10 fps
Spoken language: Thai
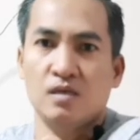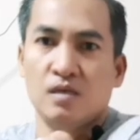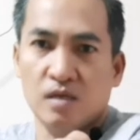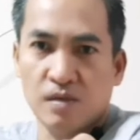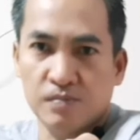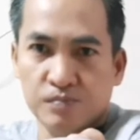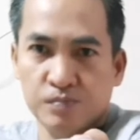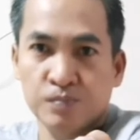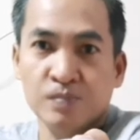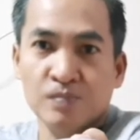นี่ครับ
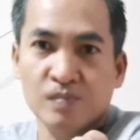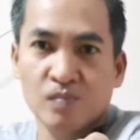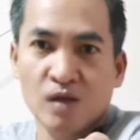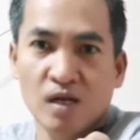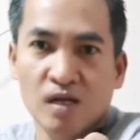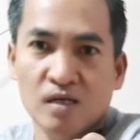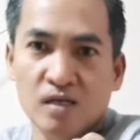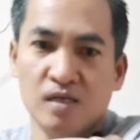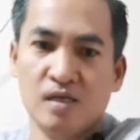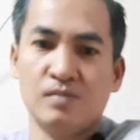นี่เล
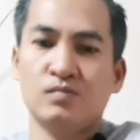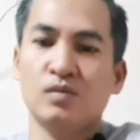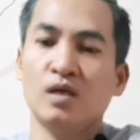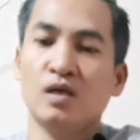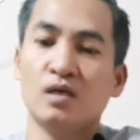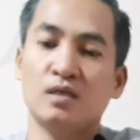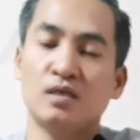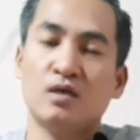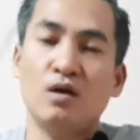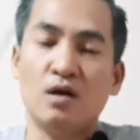ยนะครับ
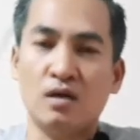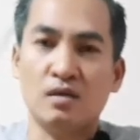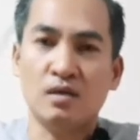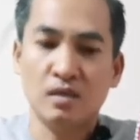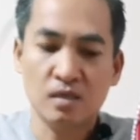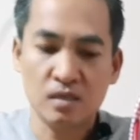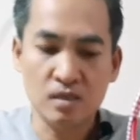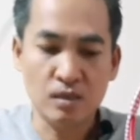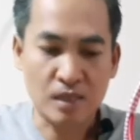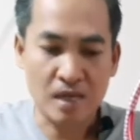คือก็
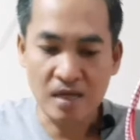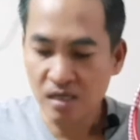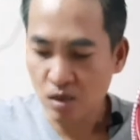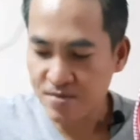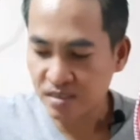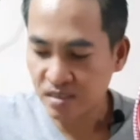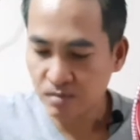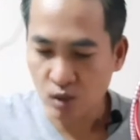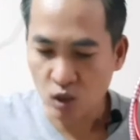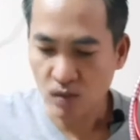คือร้านที่เราไปซื้
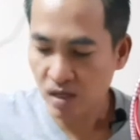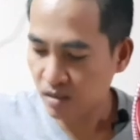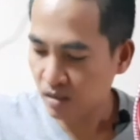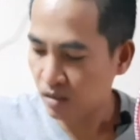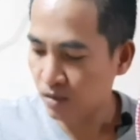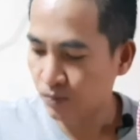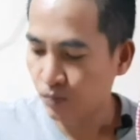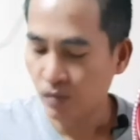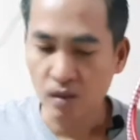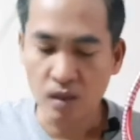อหมายความว่าคือ
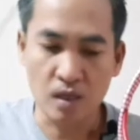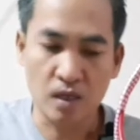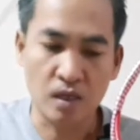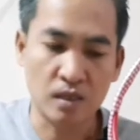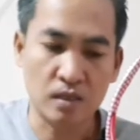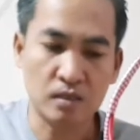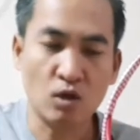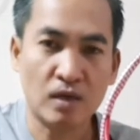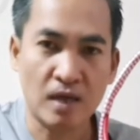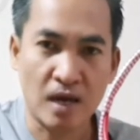อ
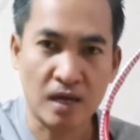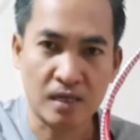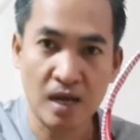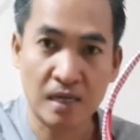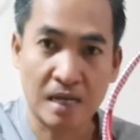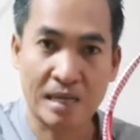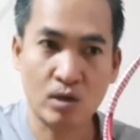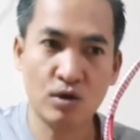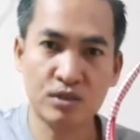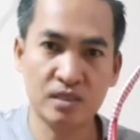ต้องการแค่ไหน
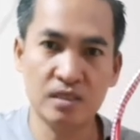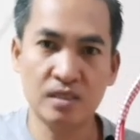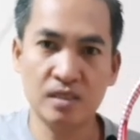ก็ซื้อ